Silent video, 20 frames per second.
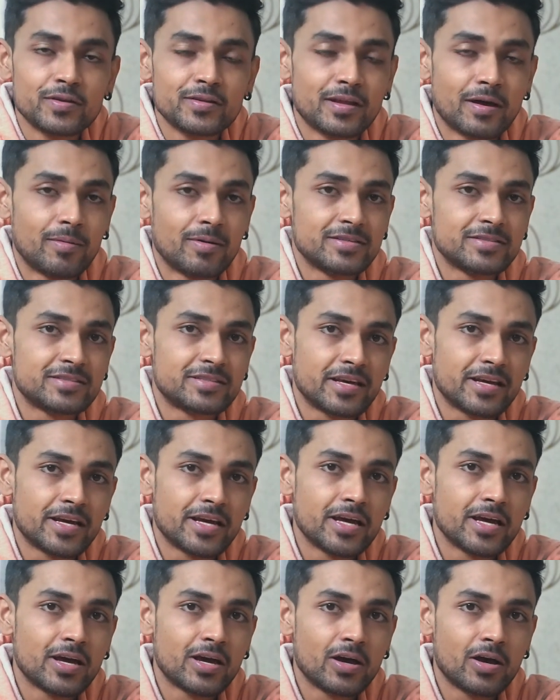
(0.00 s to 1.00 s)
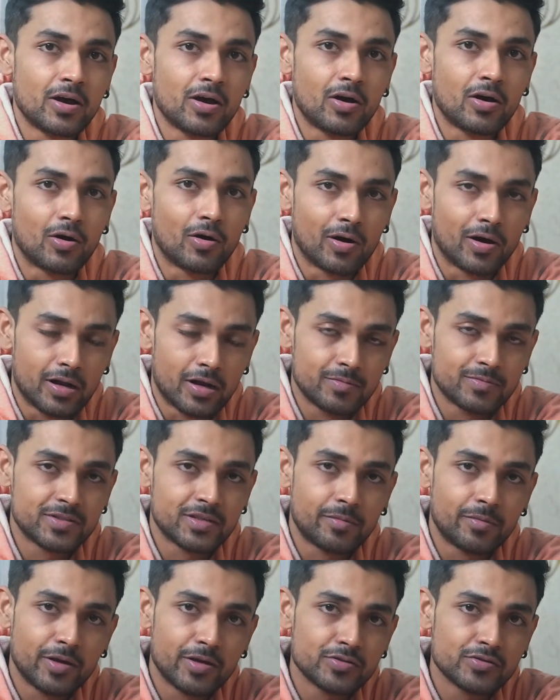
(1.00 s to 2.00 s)
नमस्ते और आप
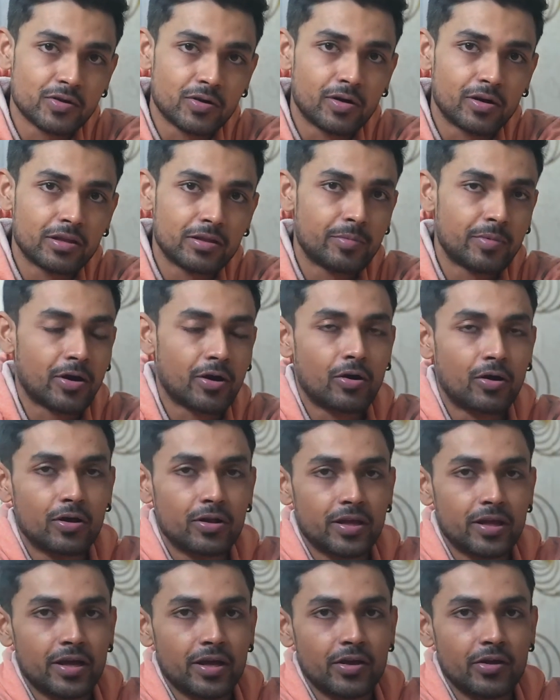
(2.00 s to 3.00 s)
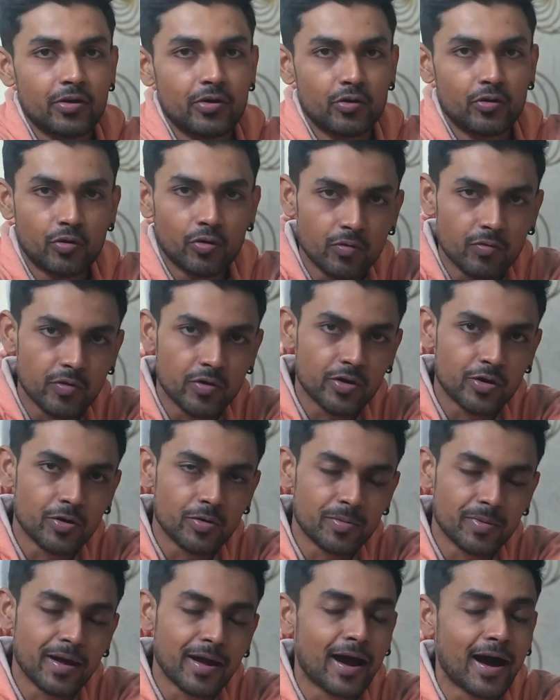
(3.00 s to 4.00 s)
सभी स्वागत में कौन है यूट्यूब
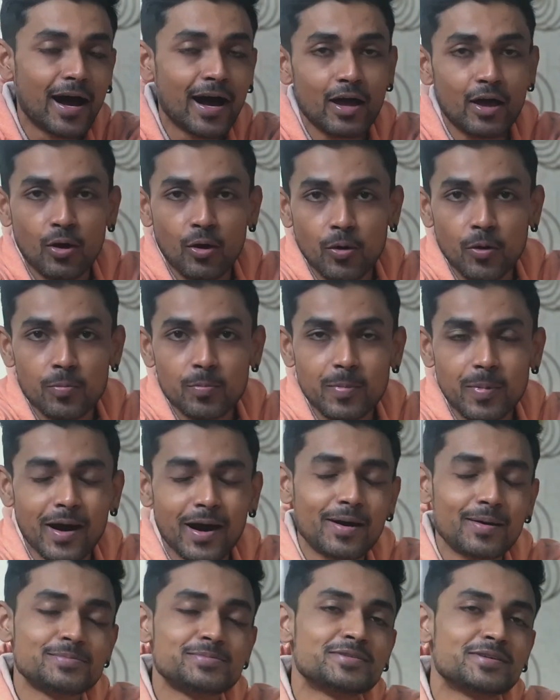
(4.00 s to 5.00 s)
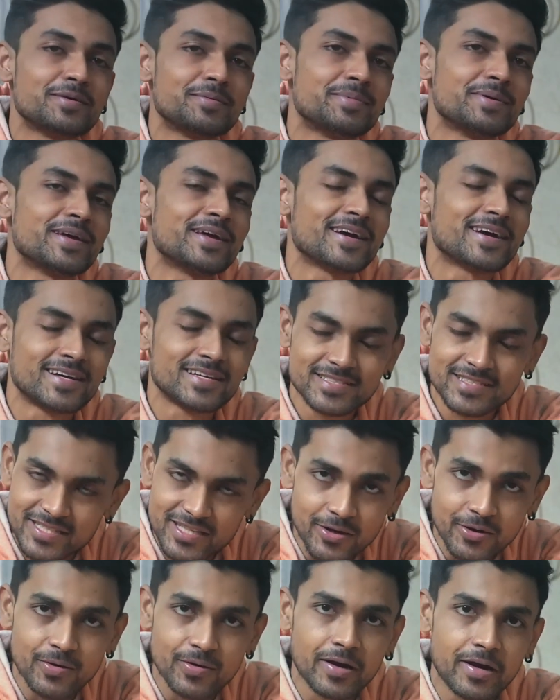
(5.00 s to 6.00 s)
वीडियो में आई होप आप सभी
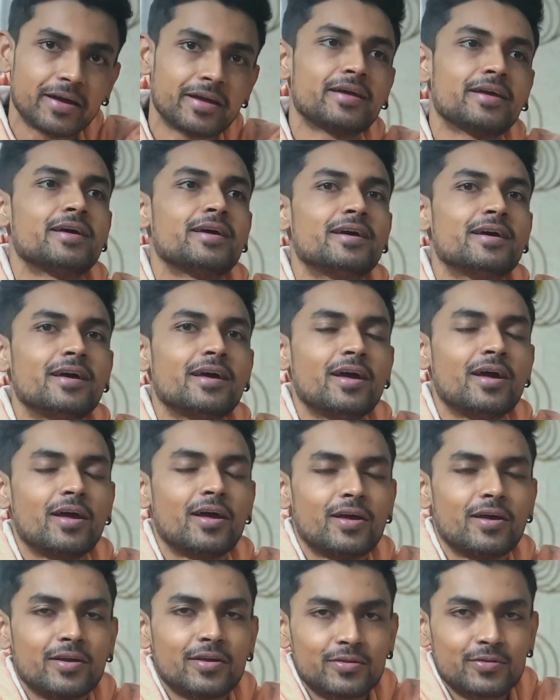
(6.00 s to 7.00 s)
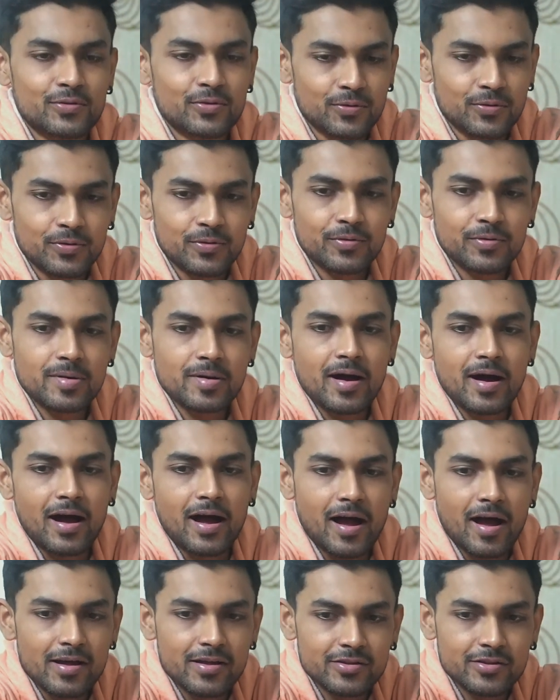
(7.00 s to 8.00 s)
अच्छे होंगे तो
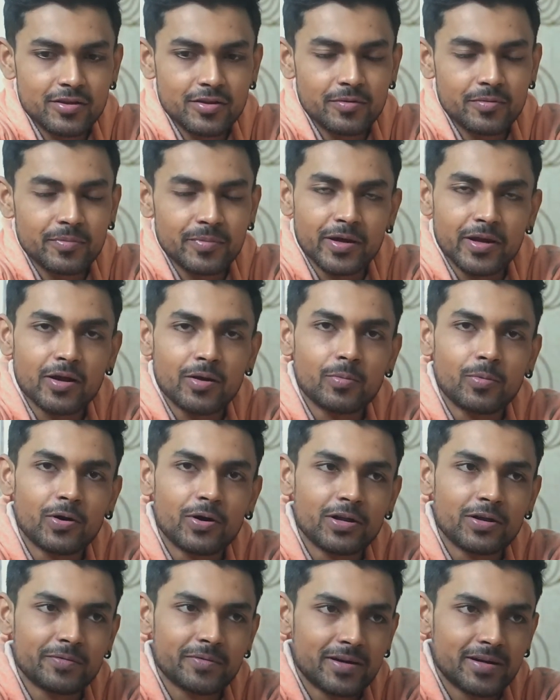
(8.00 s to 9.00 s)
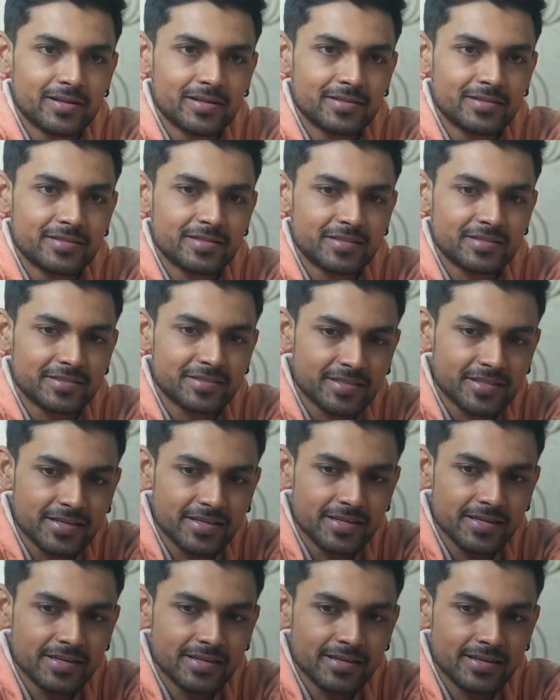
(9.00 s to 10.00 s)
आज मेरा बॉडी वेट
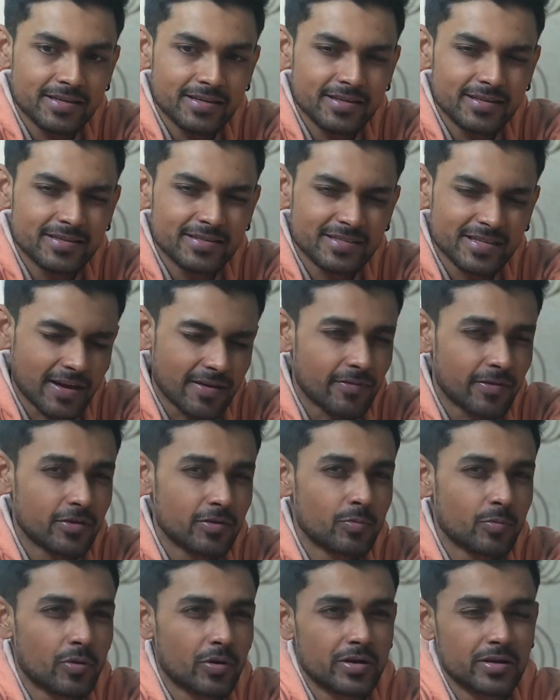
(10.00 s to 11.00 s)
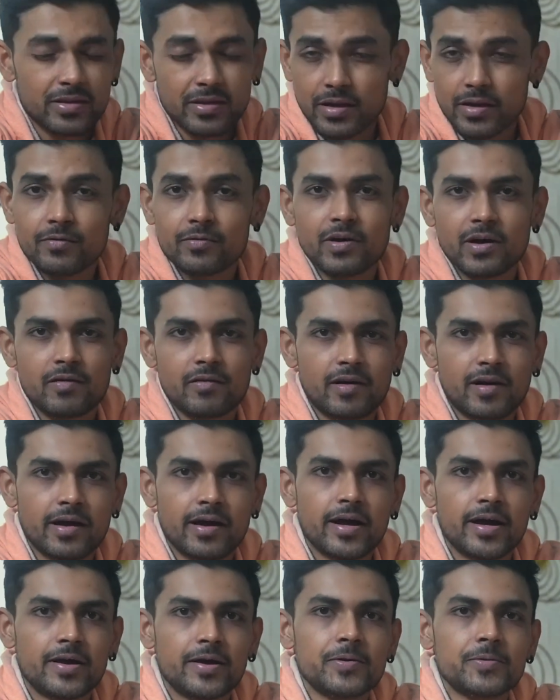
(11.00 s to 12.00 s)
67.35
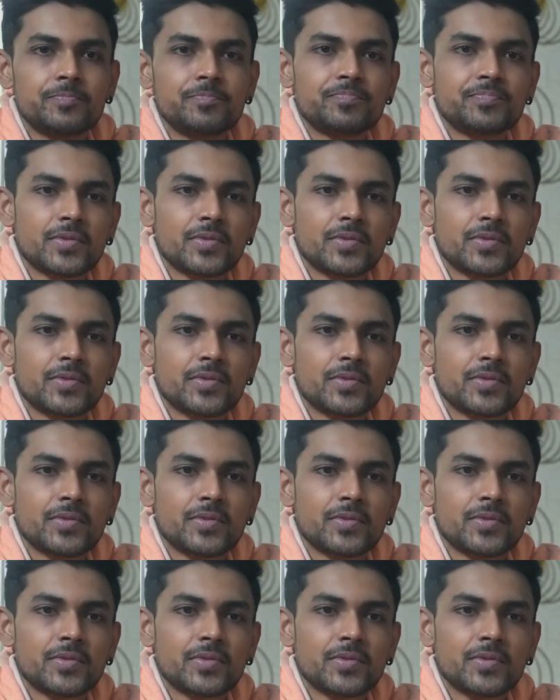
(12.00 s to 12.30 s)
आया है